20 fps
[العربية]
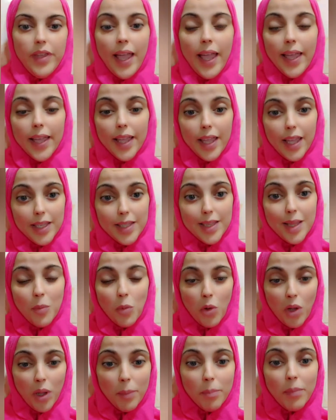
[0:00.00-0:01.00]
حاجه كده
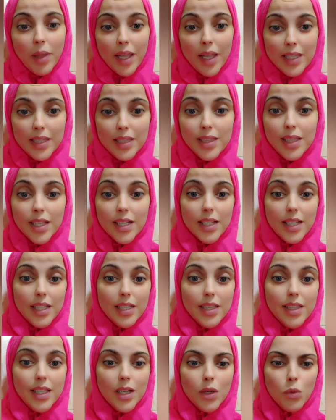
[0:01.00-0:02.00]
مهمه جدا
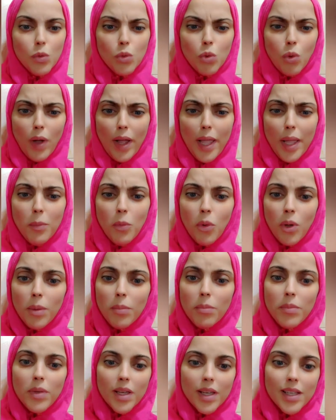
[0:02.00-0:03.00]
جدا ودعاء
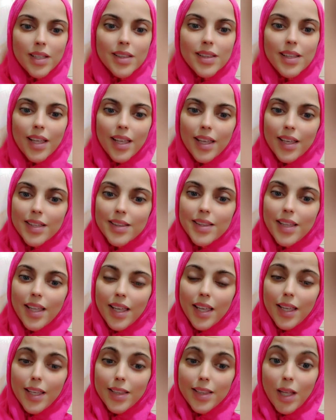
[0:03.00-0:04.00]
مهم جدا جدا
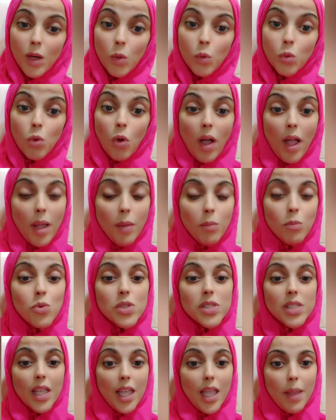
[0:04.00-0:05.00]
جدا ودعاء
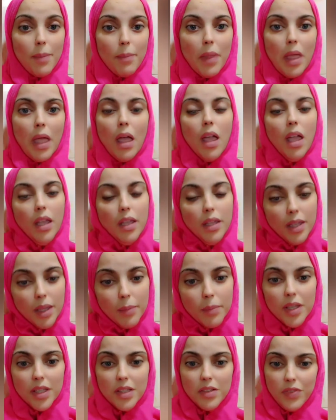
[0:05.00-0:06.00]
مستجاب
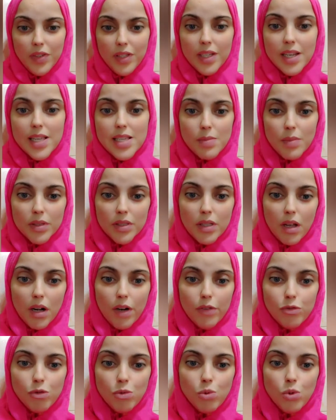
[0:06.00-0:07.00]
يمكن في ناس ما
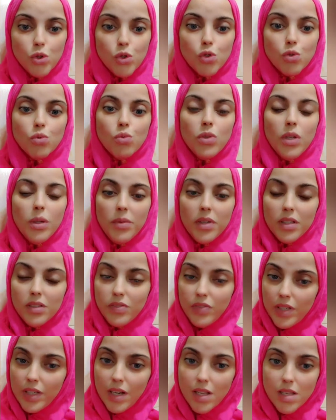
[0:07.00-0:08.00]
تعرفوش ويمكن
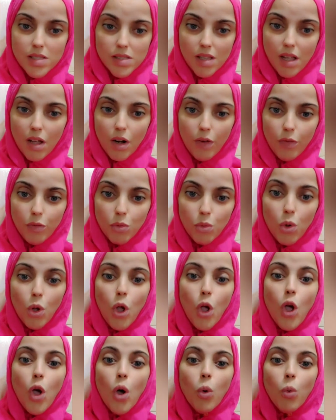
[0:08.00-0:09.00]
في ناس تعرفه
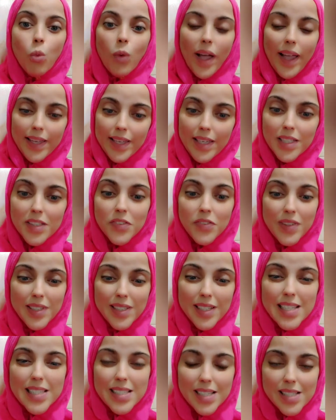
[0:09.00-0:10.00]
واكيد في
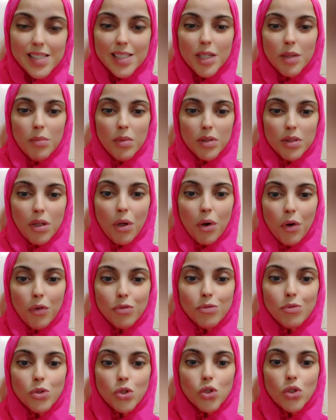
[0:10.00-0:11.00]
ناس كتير ما
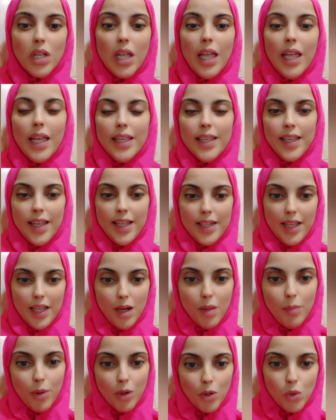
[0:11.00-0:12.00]
تعرفوش يعني
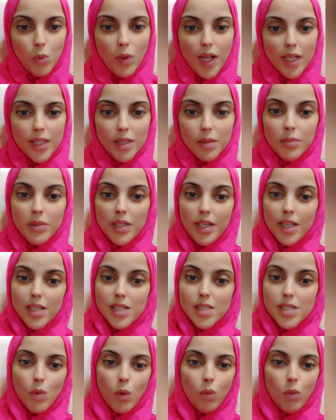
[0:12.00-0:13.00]
انا برضو واحدة من
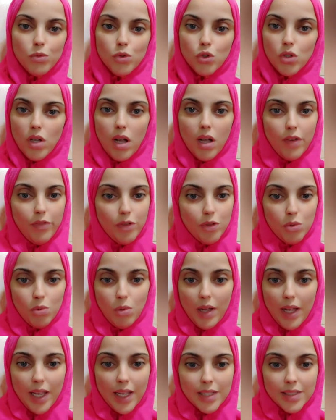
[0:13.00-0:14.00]
الناس ما كنتش اعرف
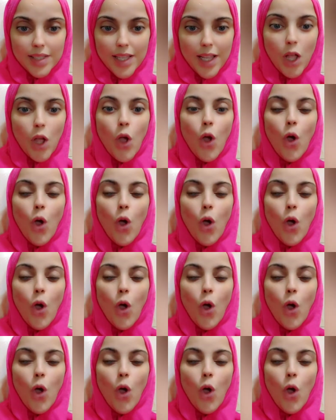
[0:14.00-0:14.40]
الدعاء ده